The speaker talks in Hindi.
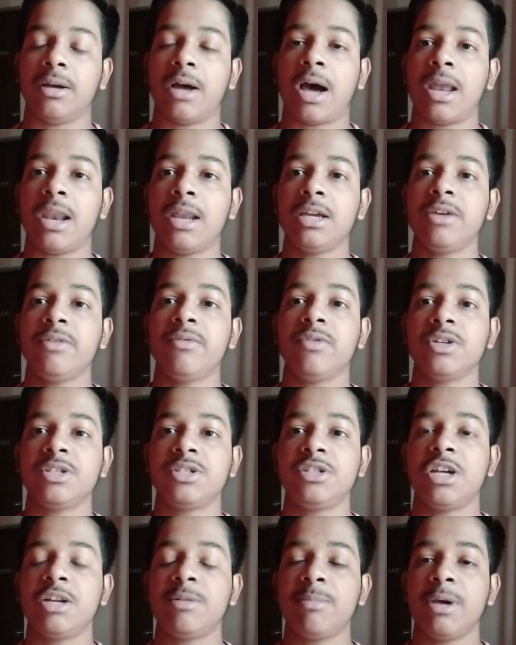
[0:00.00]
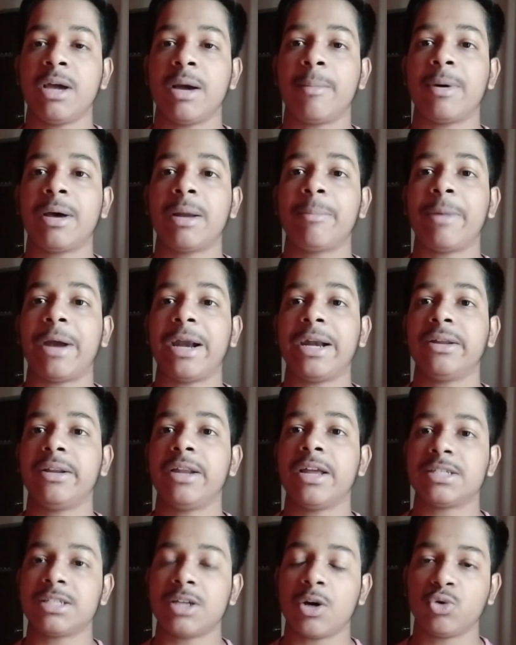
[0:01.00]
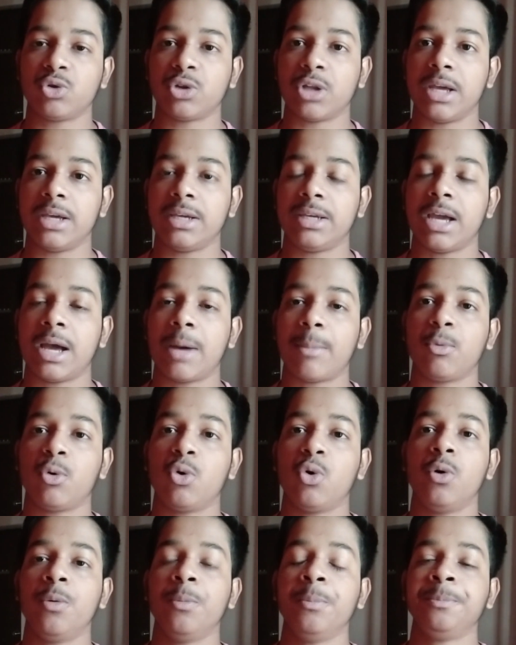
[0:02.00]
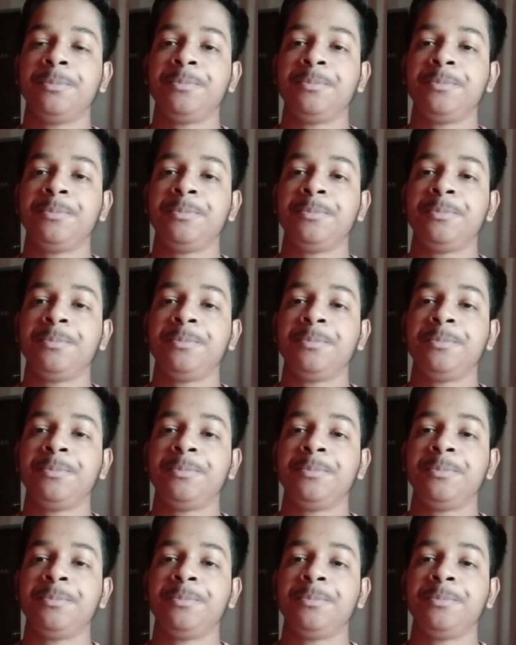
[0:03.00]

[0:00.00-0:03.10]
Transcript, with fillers: हालांकि फ़र्स्ट ईयर में हमारा पैटर्न ऐसा होता है कि आपको